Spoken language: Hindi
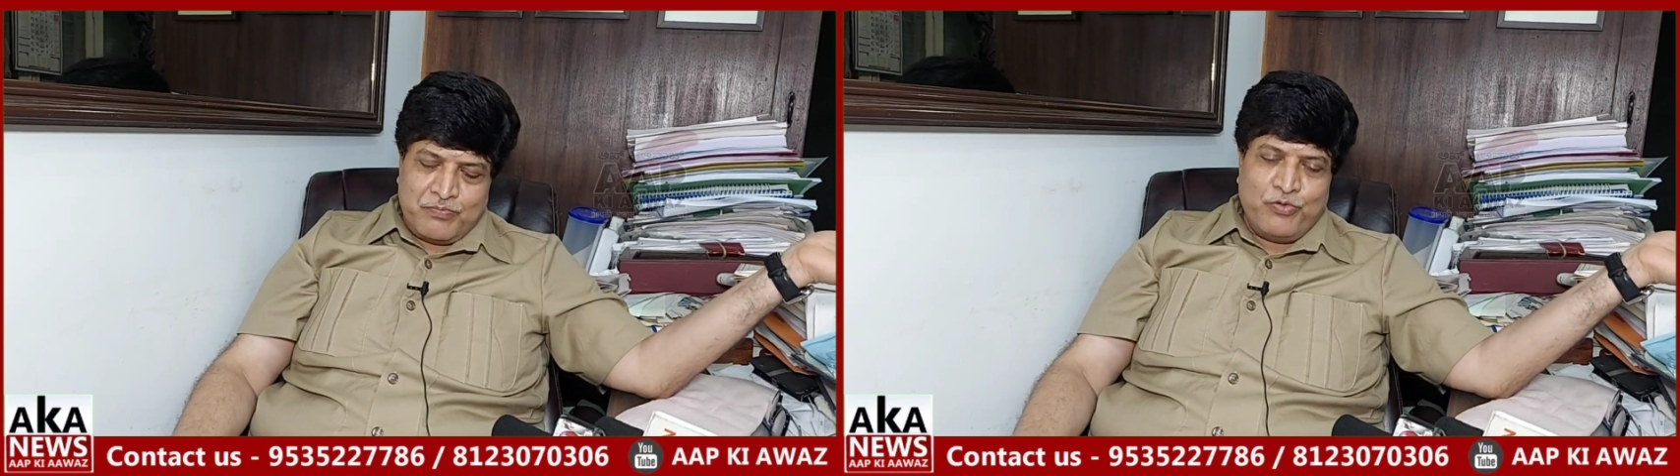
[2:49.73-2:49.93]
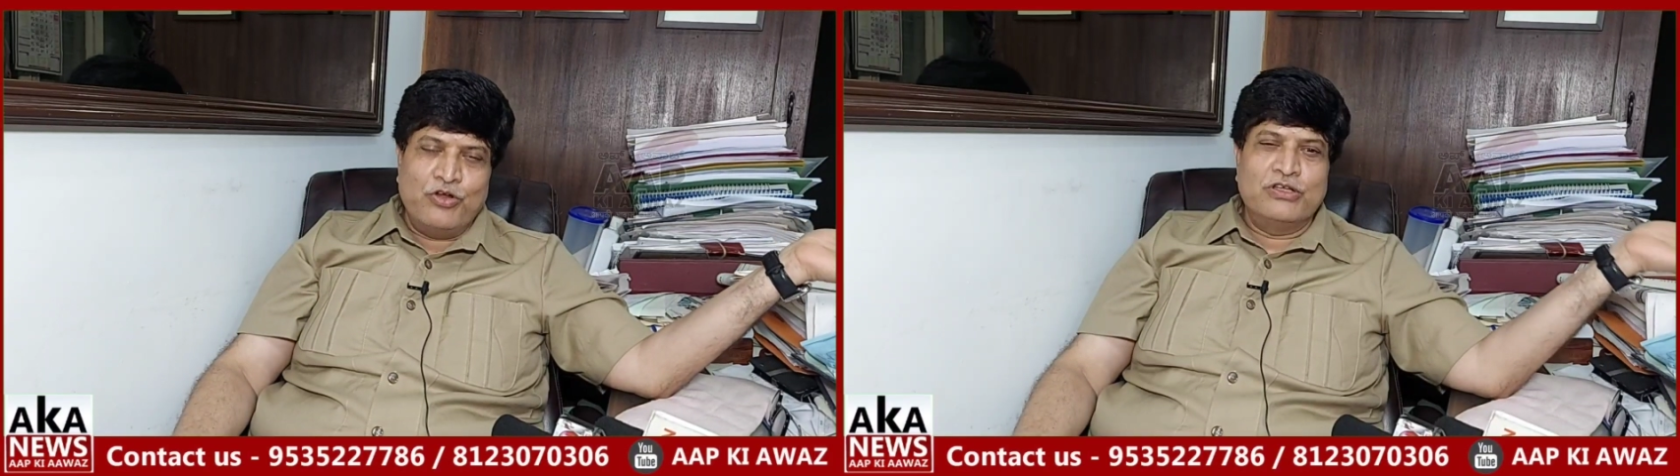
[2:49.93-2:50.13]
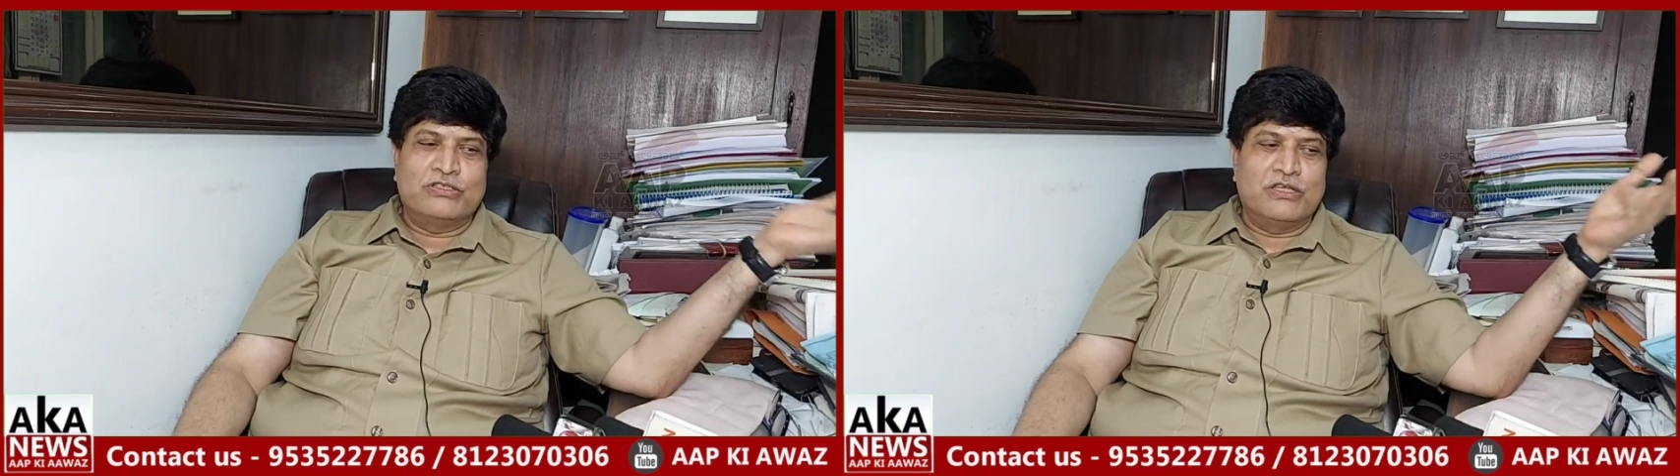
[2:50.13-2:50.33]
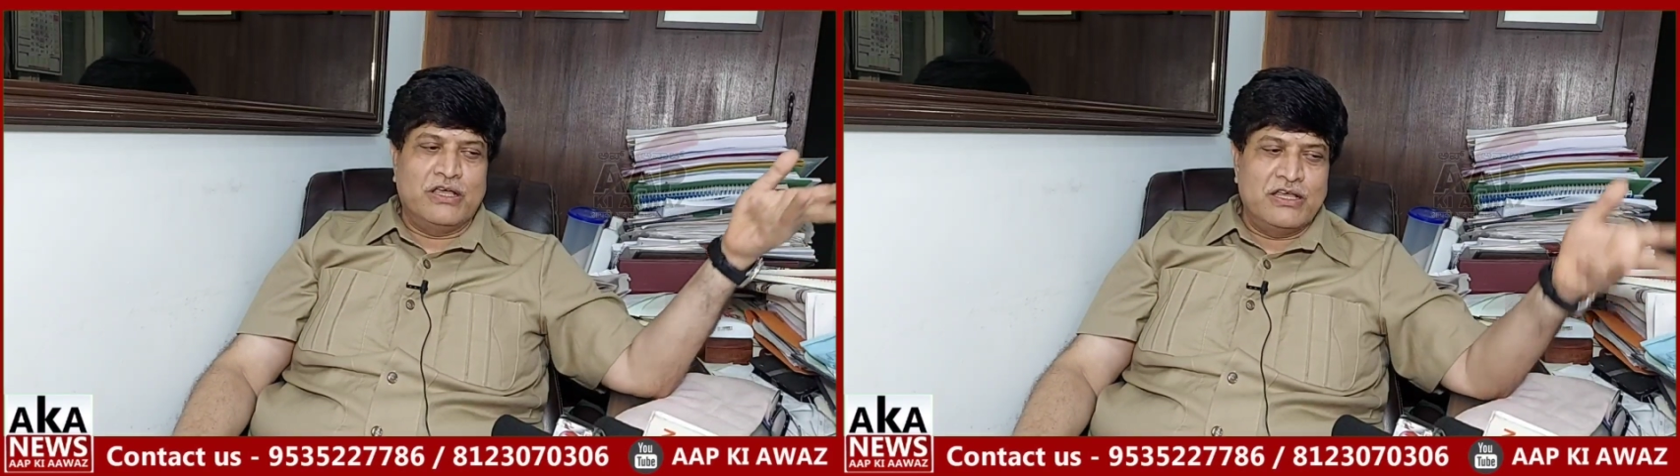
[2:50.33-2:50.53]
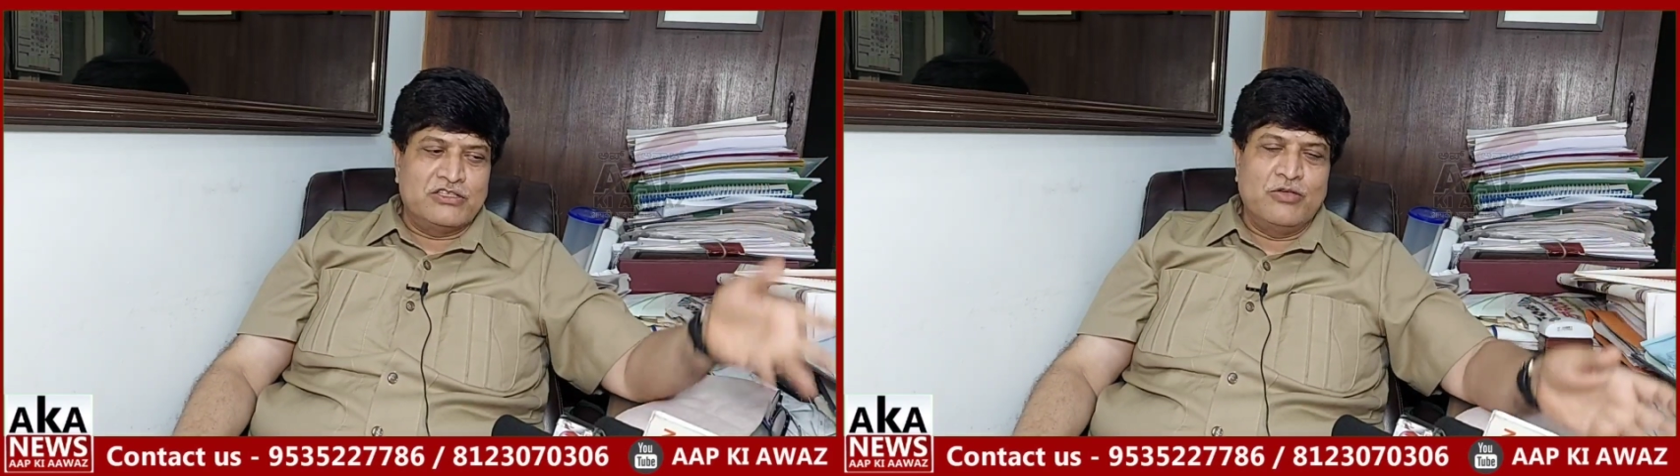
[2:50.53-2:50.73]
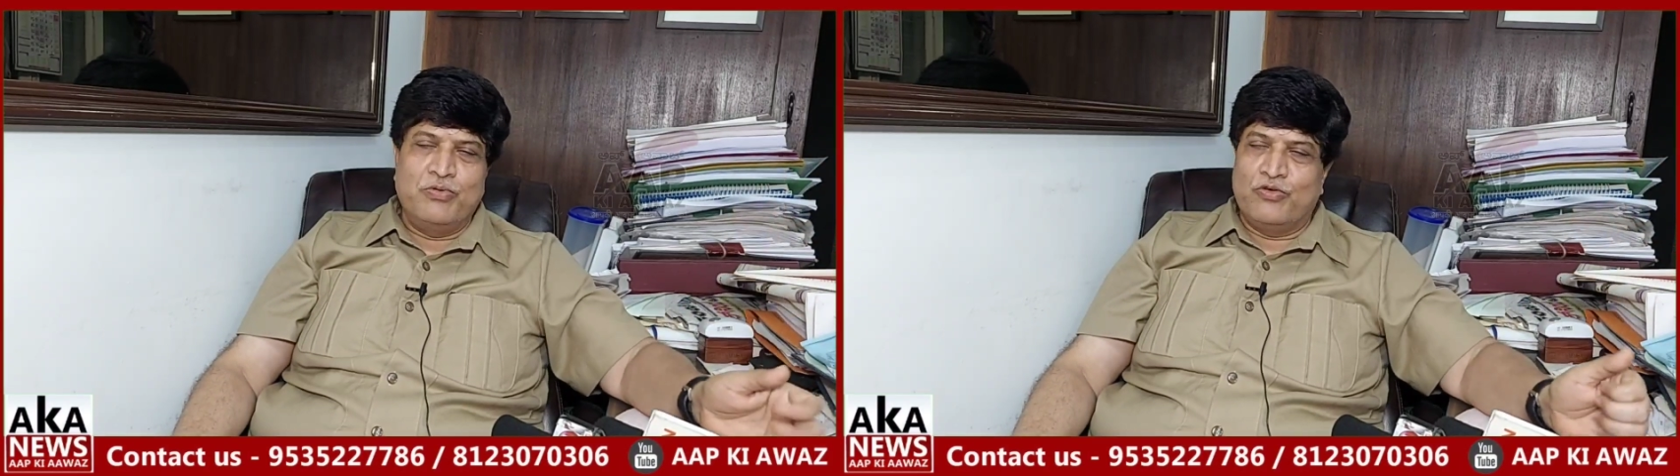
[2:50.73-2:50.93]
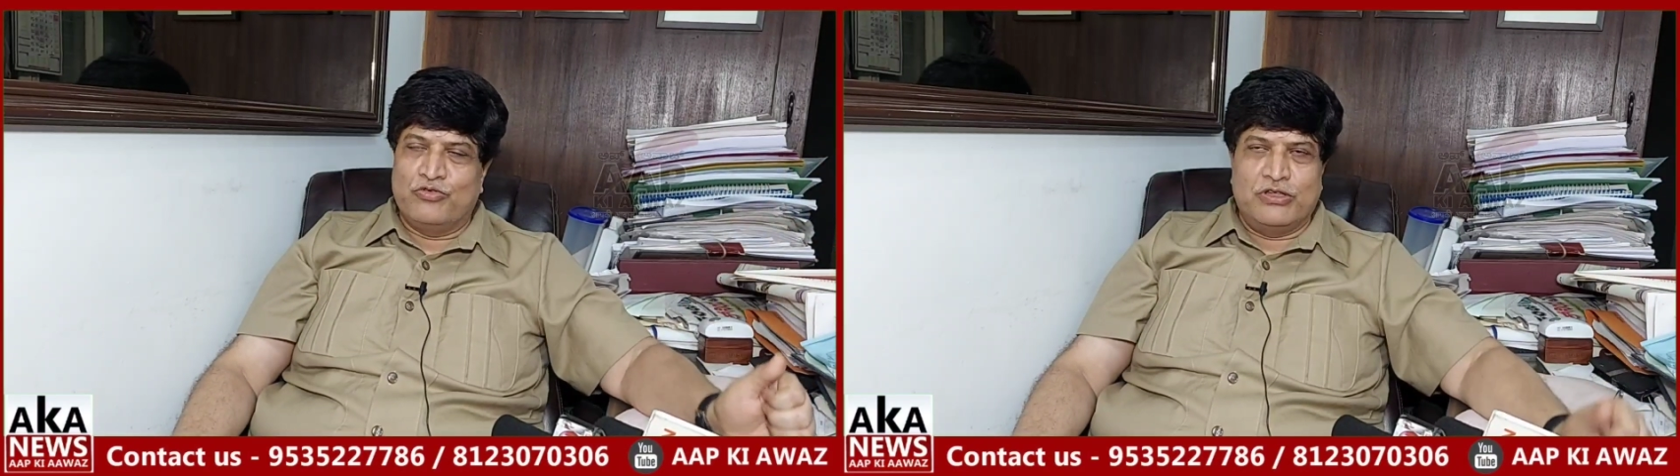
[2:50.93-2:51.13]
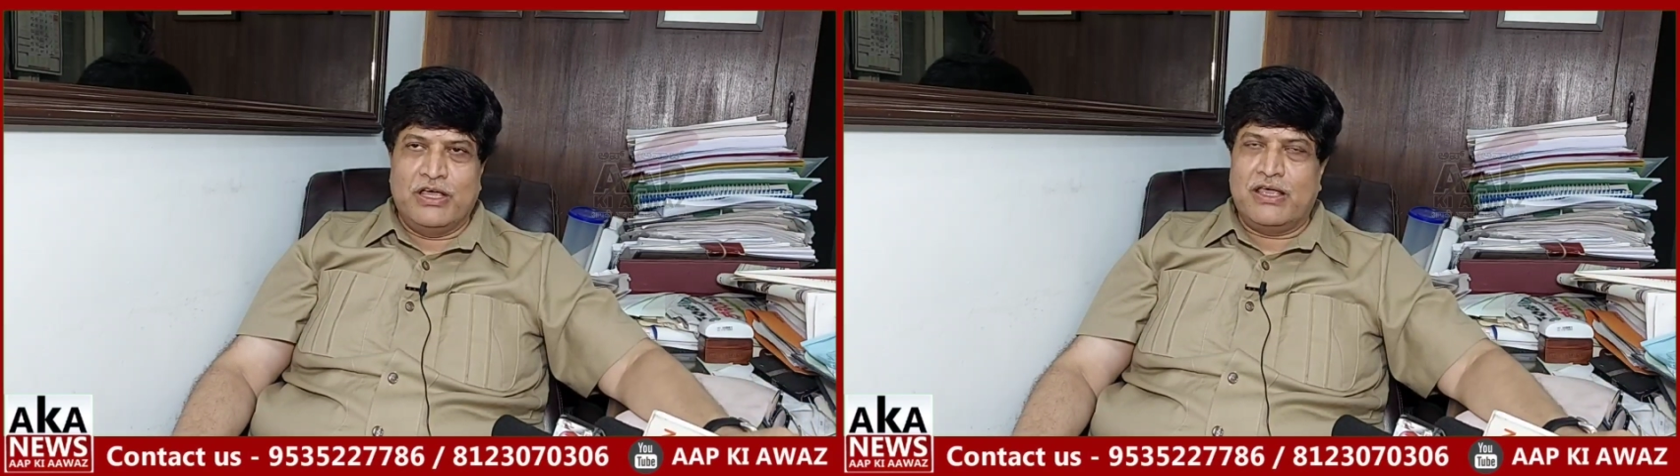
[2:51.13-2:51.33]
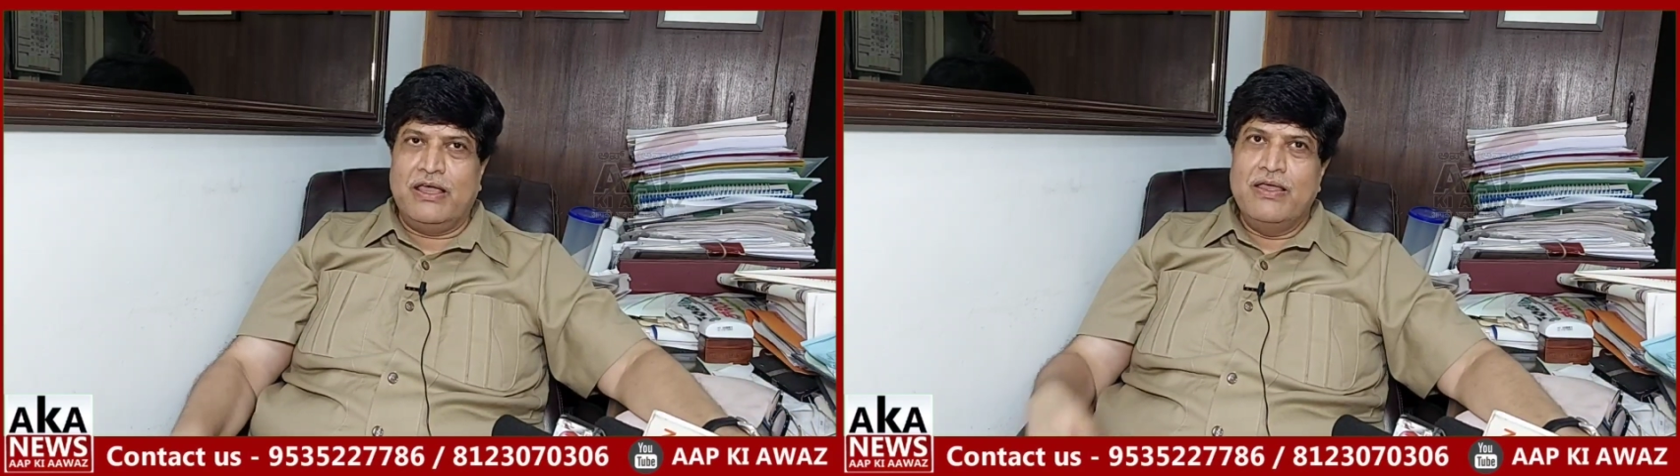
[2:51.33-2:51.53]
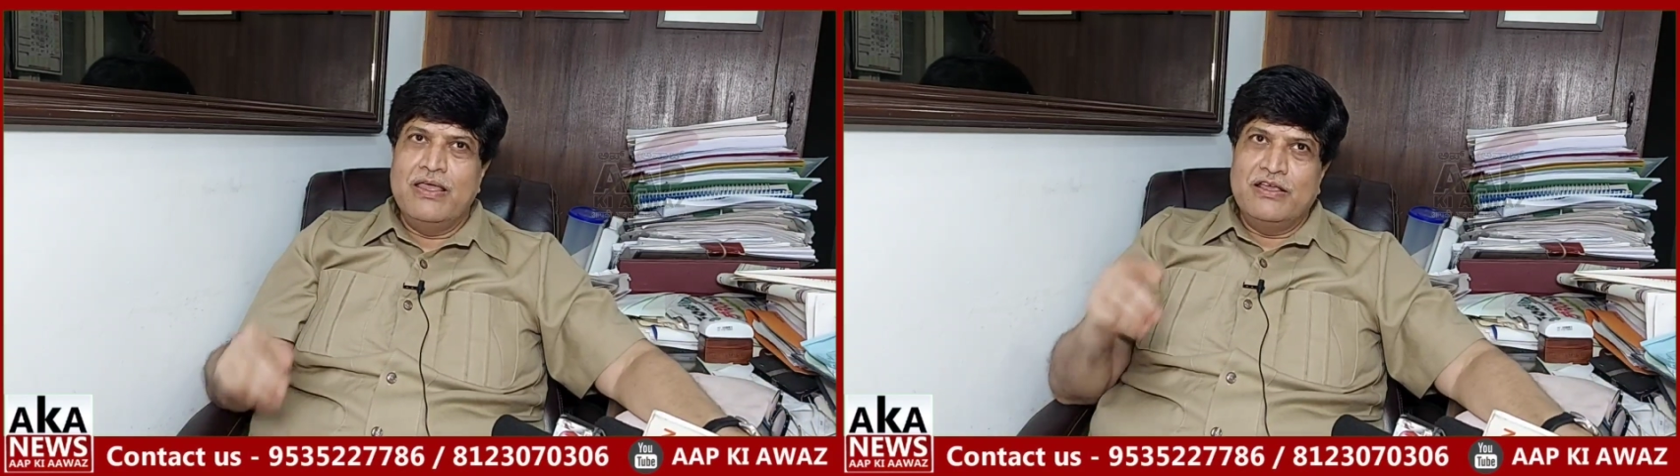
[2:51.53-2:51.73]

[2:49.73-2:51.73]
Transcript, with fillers: पुलिस से एसीबी को दे के